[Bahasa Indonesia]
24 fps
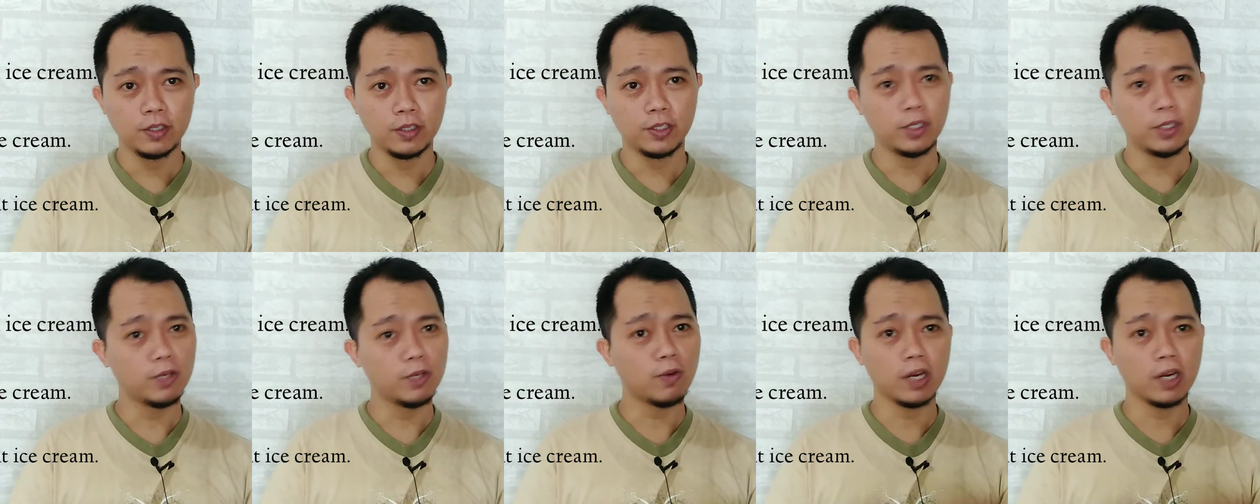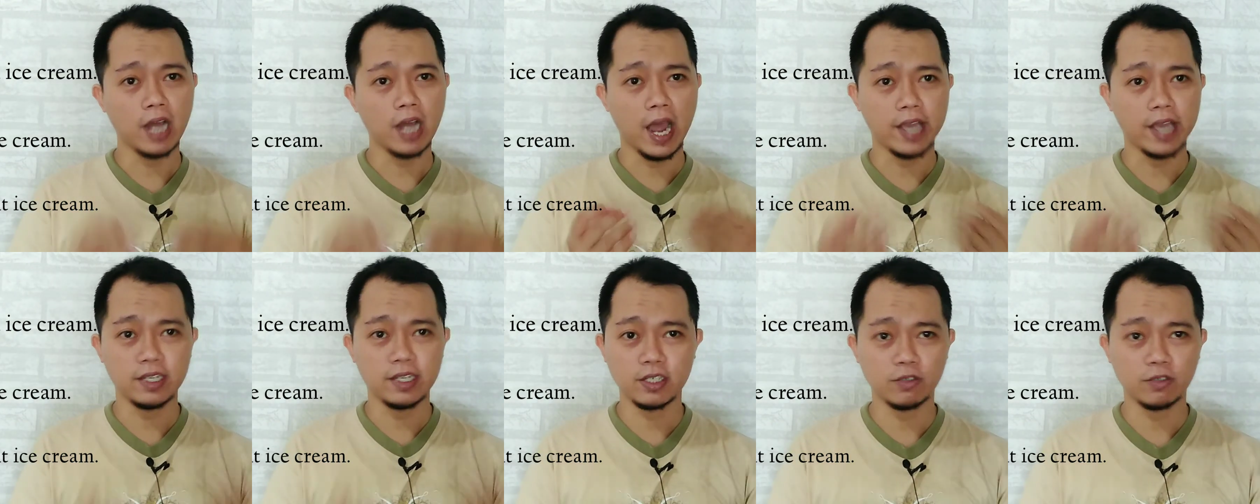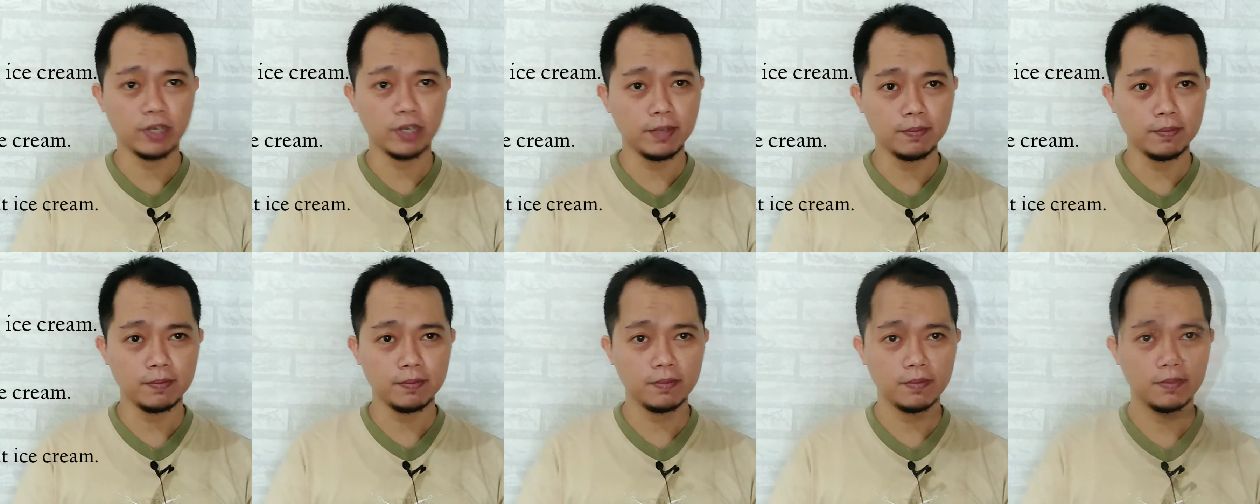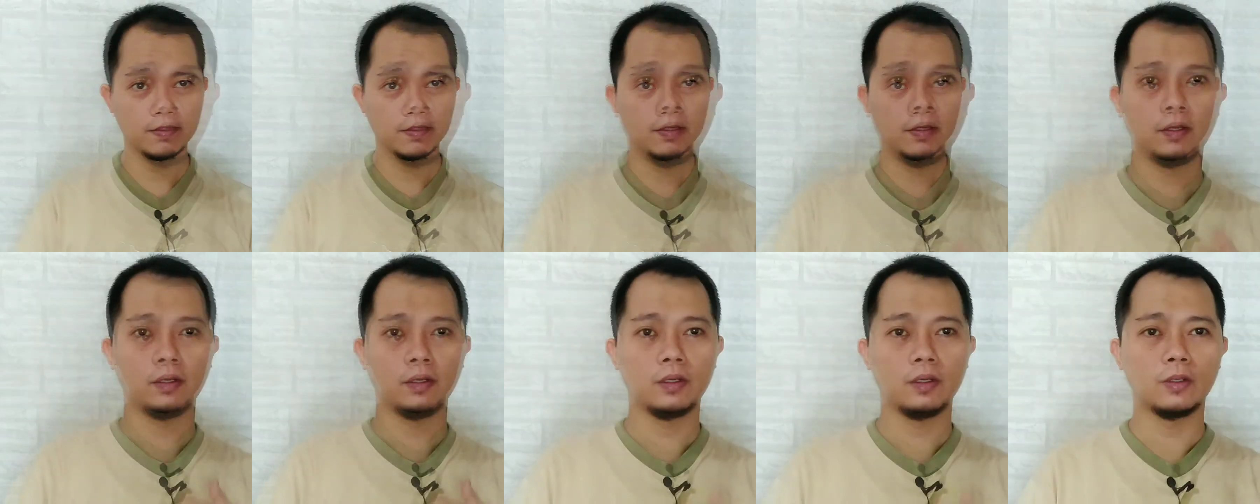Do you want ice cream?
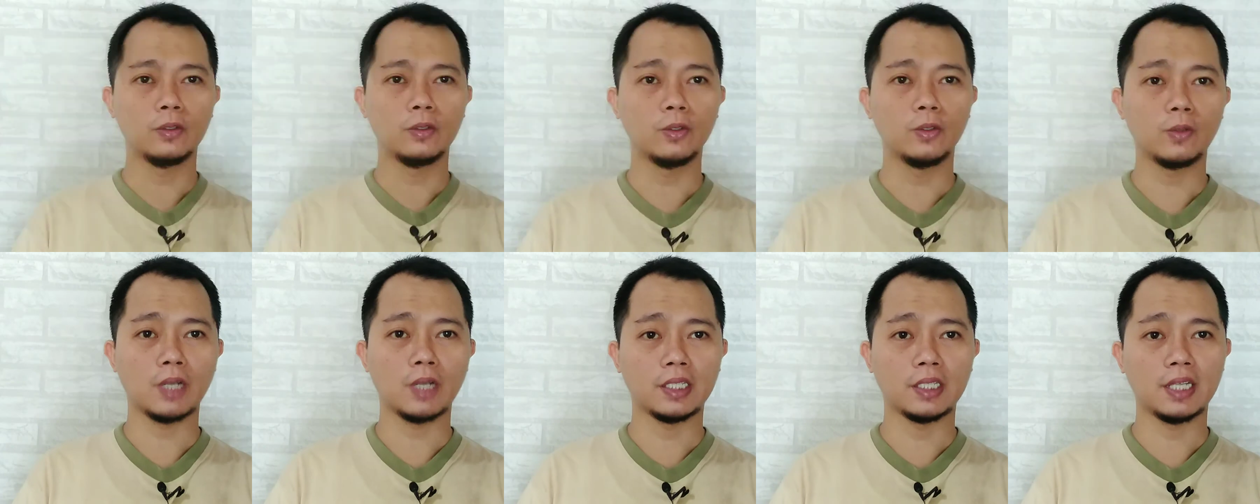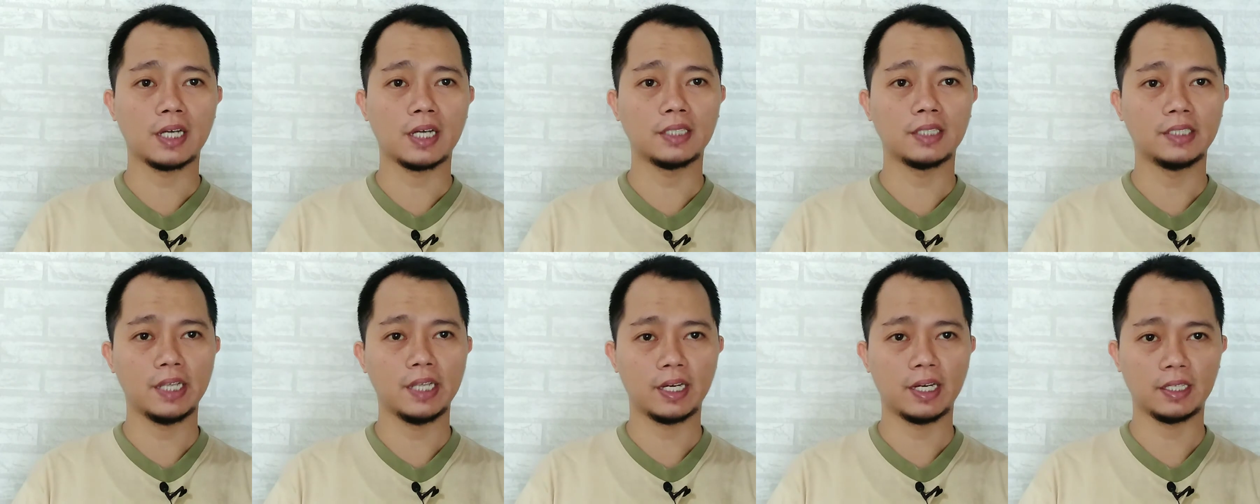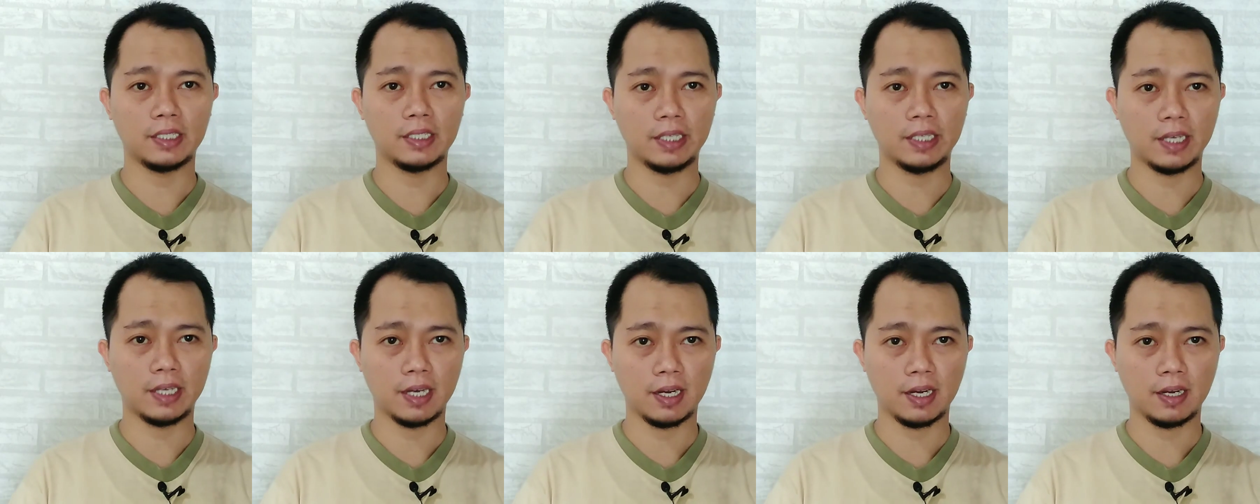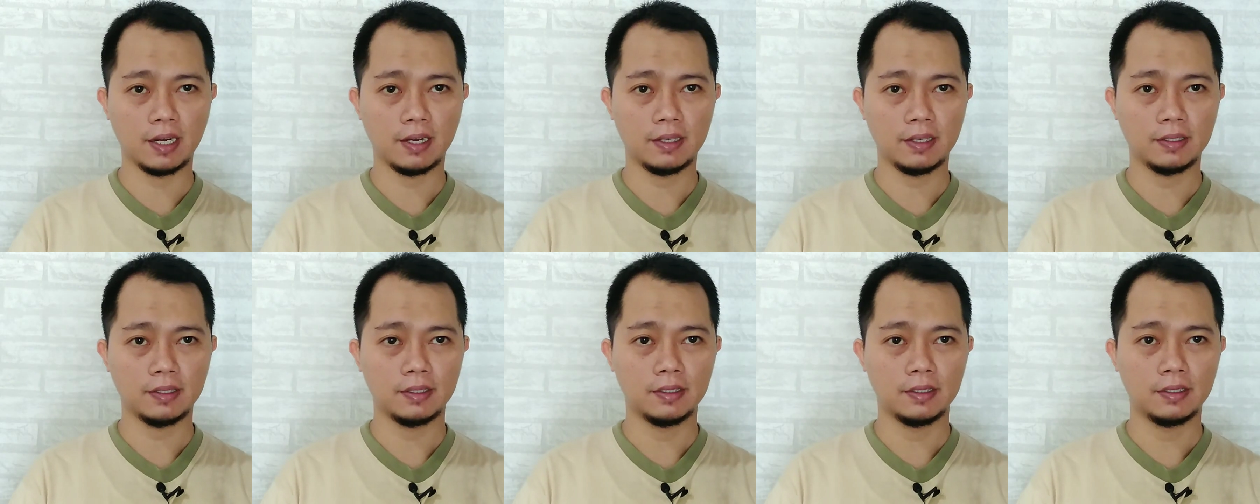Untuk kata kerja yang ketiga